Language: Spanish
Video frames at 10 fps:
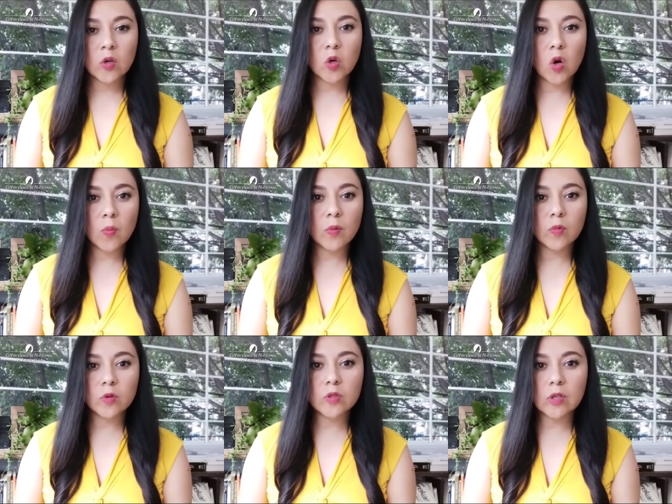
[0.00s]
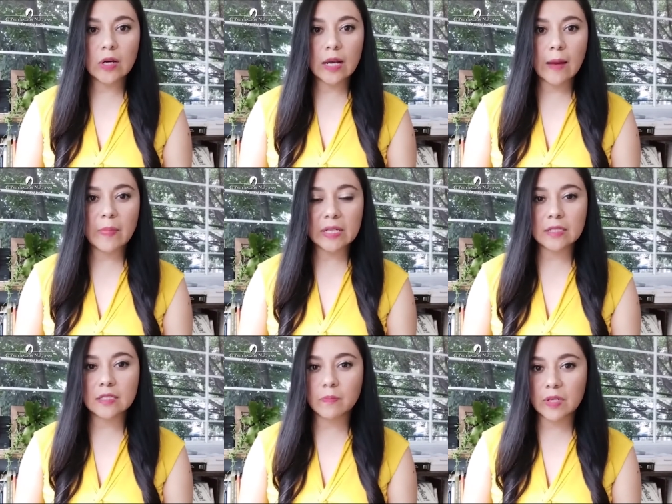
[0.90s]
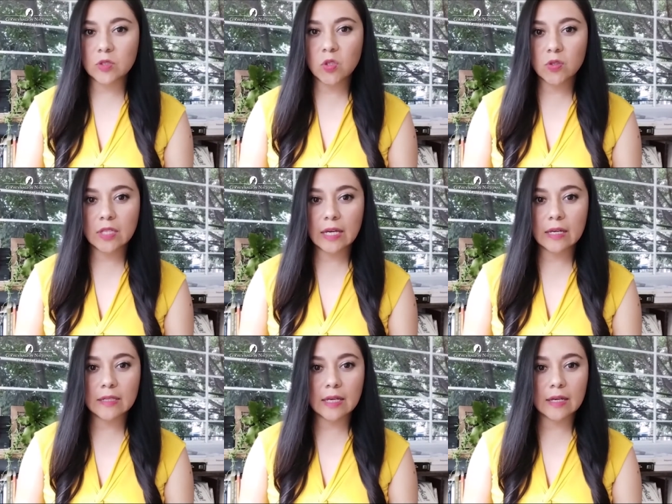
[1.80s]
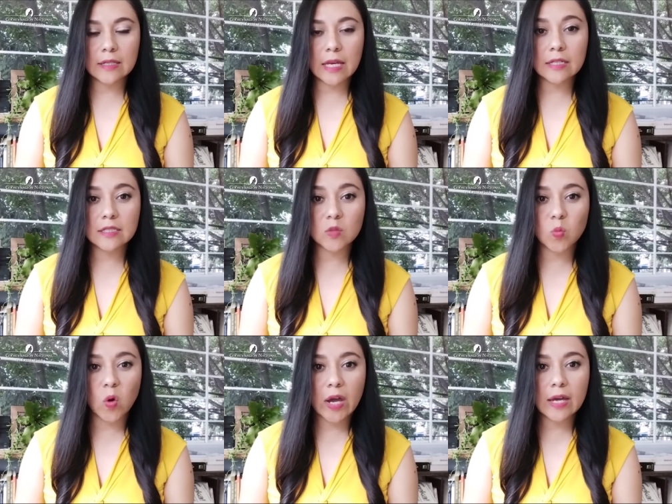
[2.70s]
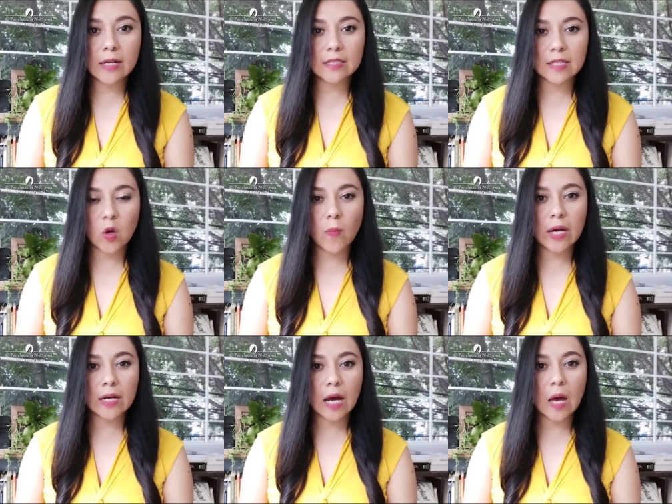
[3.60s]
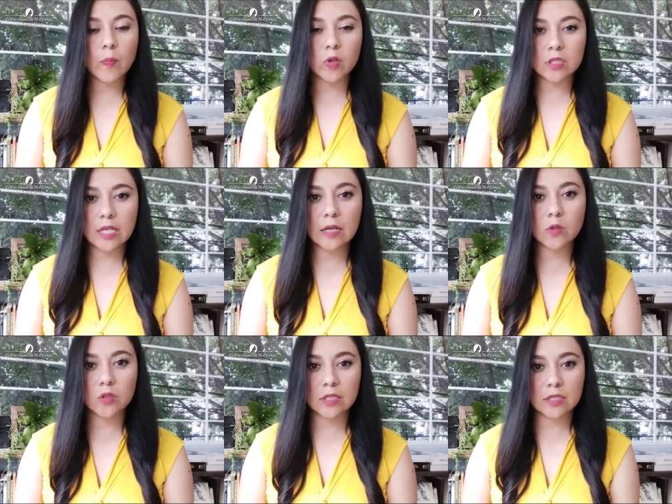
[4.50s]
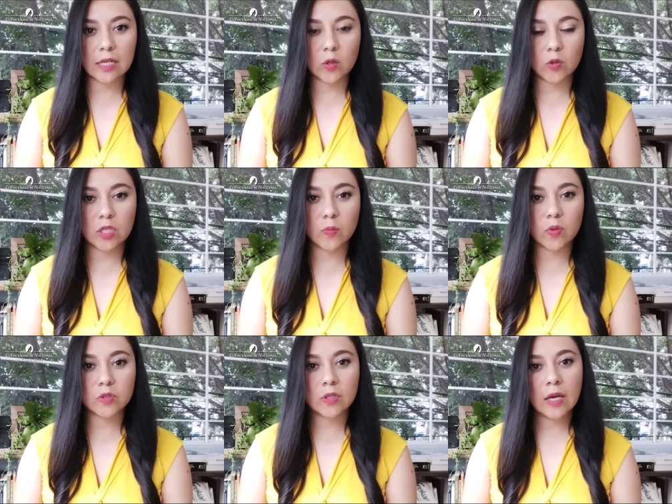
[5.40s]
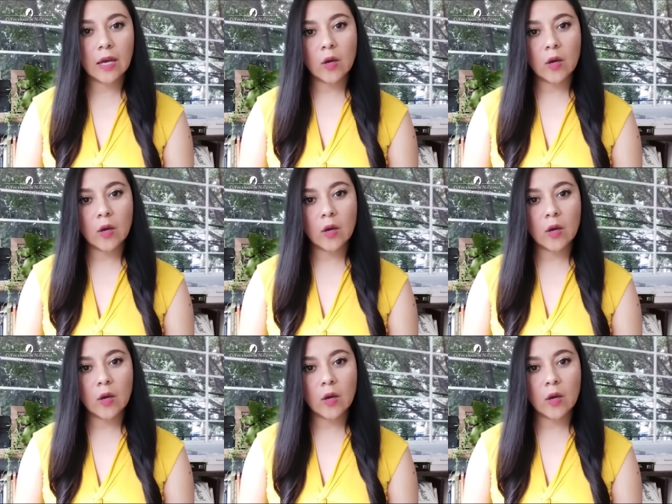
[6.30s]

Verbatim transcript: cómo mucho la participación de estas mujeres quedó marcada por ciertos estereotipos.